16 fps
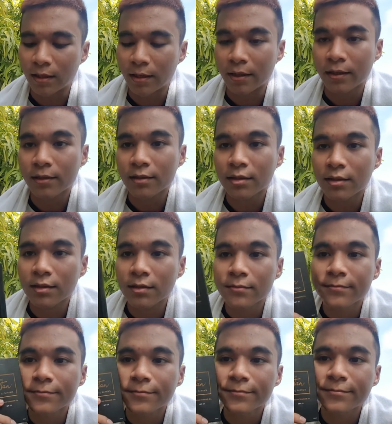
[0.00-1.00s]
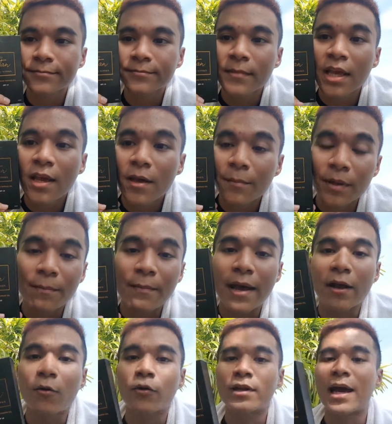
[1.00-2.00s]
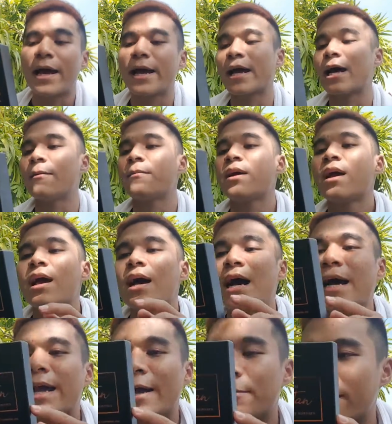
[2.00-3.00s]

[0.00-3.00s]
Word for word: ย เป็นแบรนด์คนไทยครับ I am